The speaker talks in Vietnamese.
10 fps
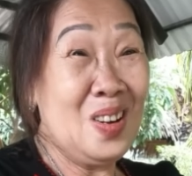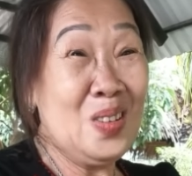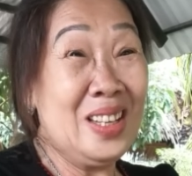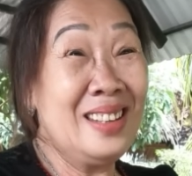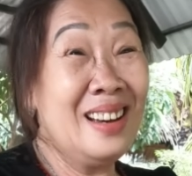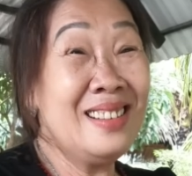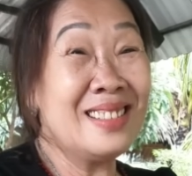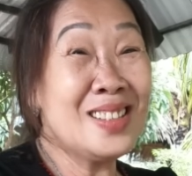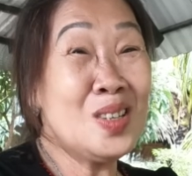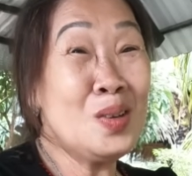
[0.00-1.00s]
cô chỉ nhớ
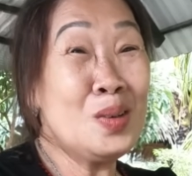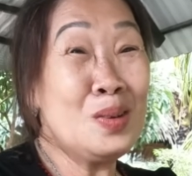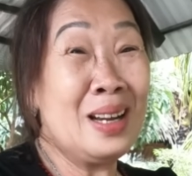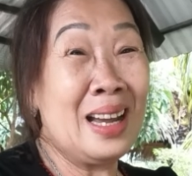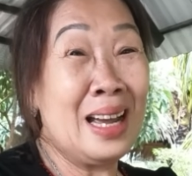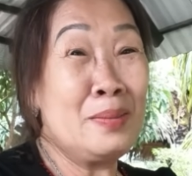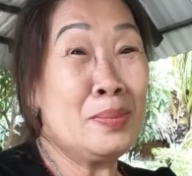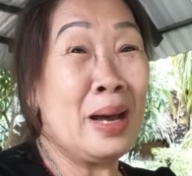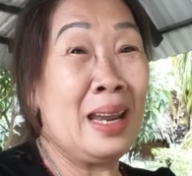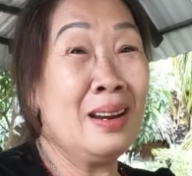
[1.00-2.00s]
được cái số đuôi là
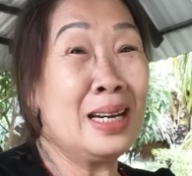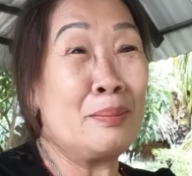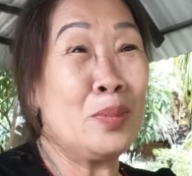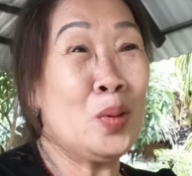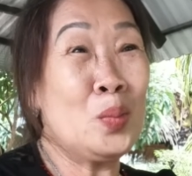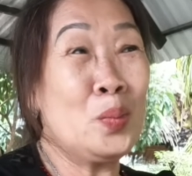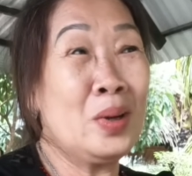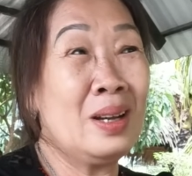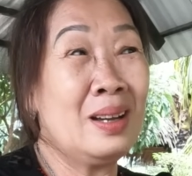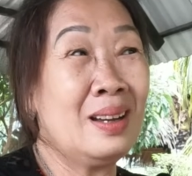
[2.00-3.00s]
27 nó nằm chung
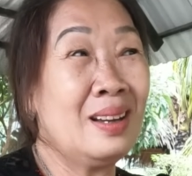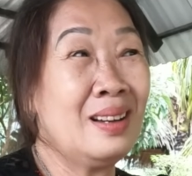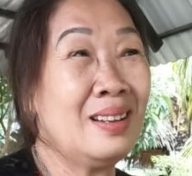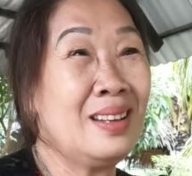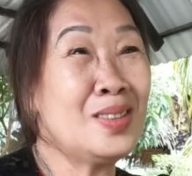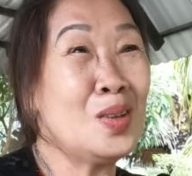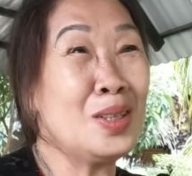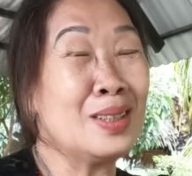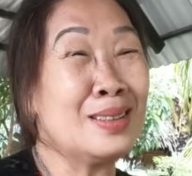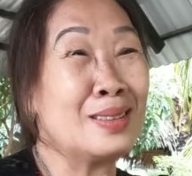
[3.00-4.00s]
ờ, cái số
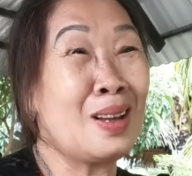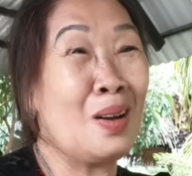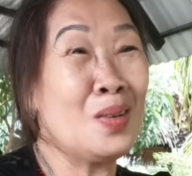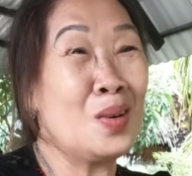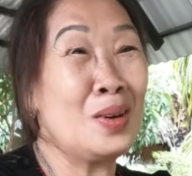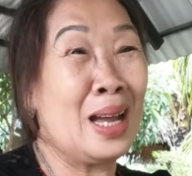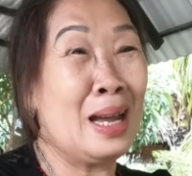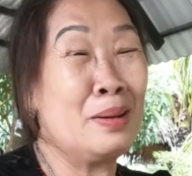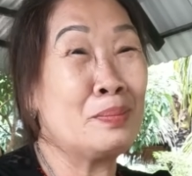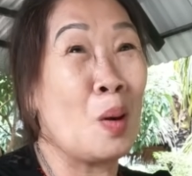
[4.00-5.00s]
điện, điện thoại cô là
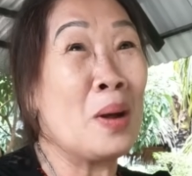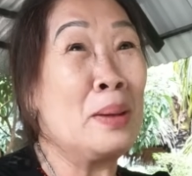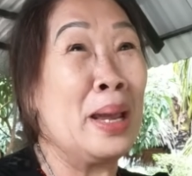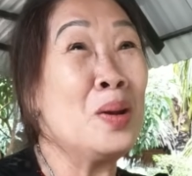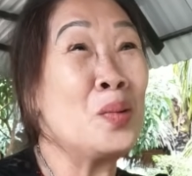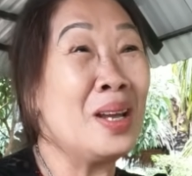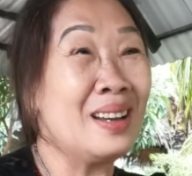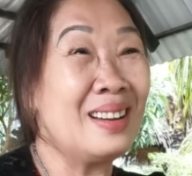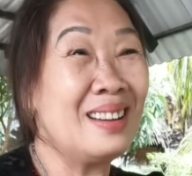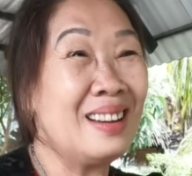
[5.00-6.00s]
127 đuôi á
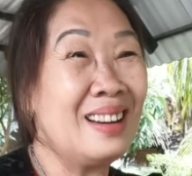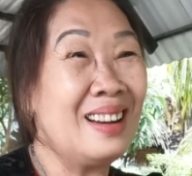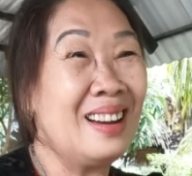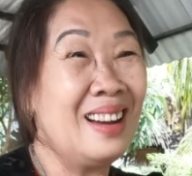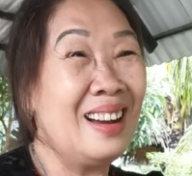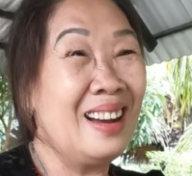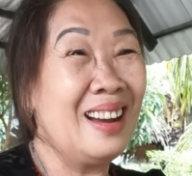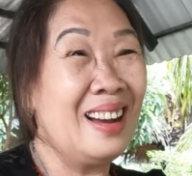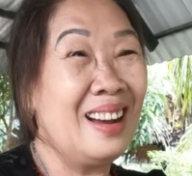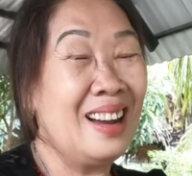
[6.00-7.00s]
à, nghe
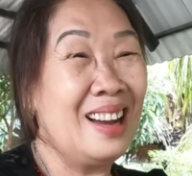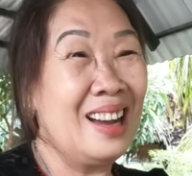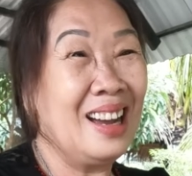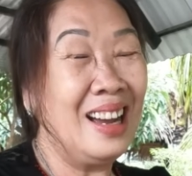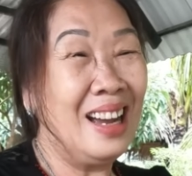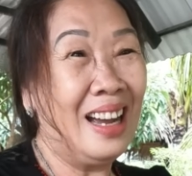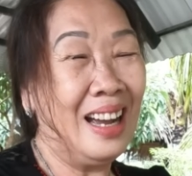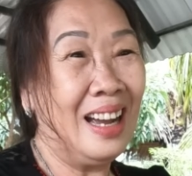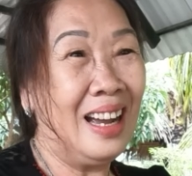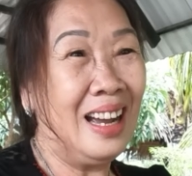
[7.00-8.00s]
là cái, cái cô nói là
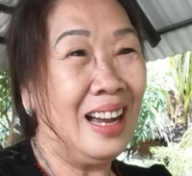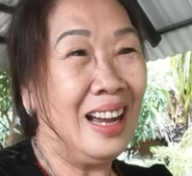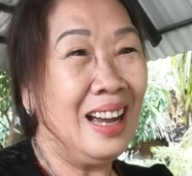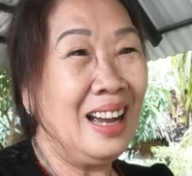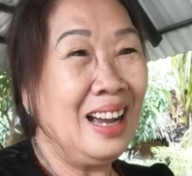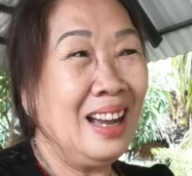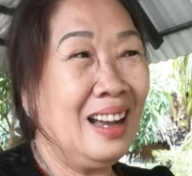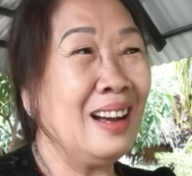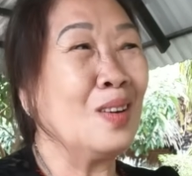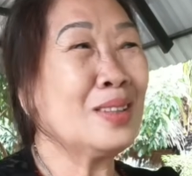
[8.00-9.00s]
cái mã số đầu á hả
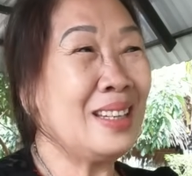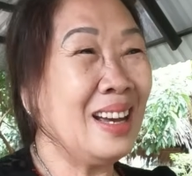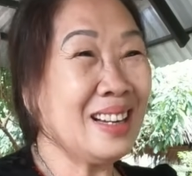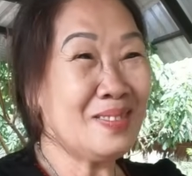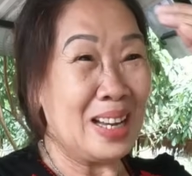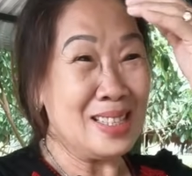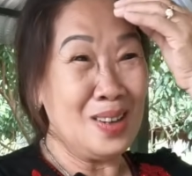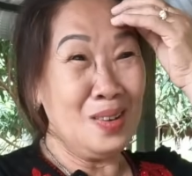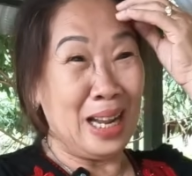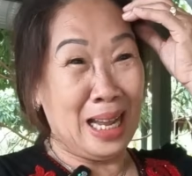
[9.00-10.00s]
à, cô nhớ cái mã
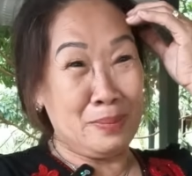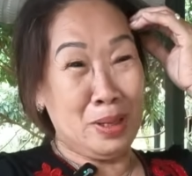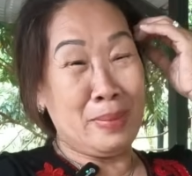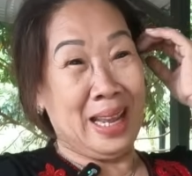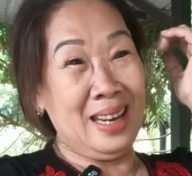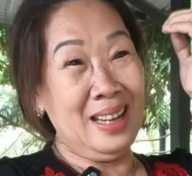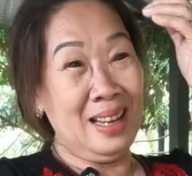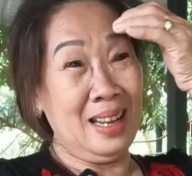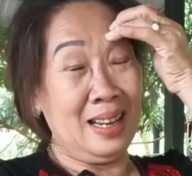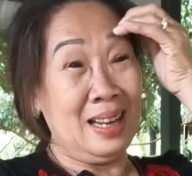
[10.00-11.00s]
số là 27 à, 27
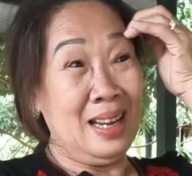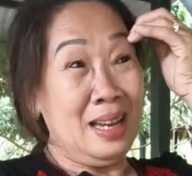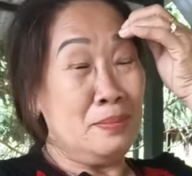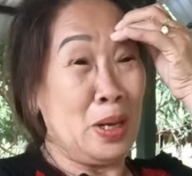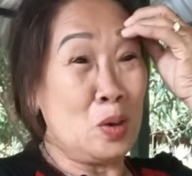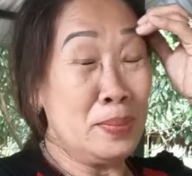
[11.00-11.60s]
ha. 27 đó. nè